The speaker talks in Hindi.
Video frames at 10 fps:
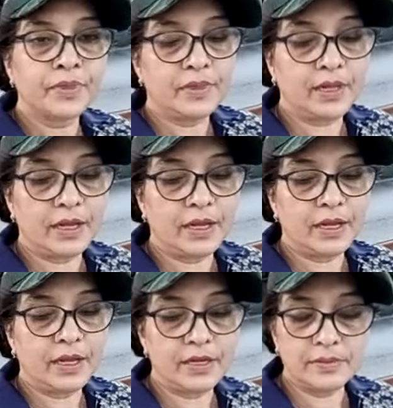तेरे
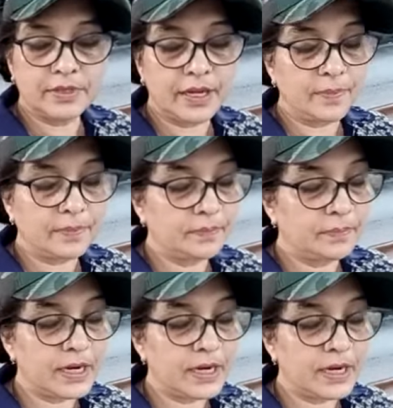सी तेरे
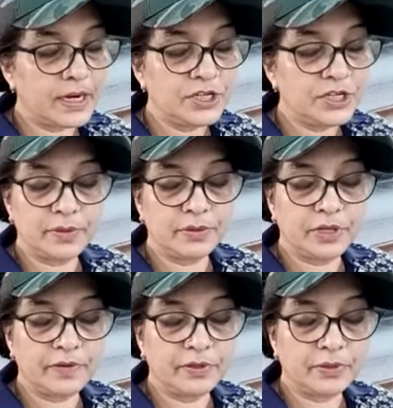बन जाए मेरे
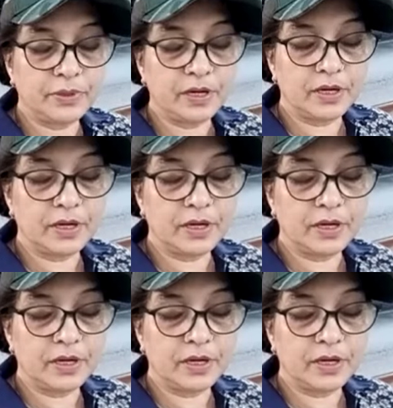खुदाबंद खुदा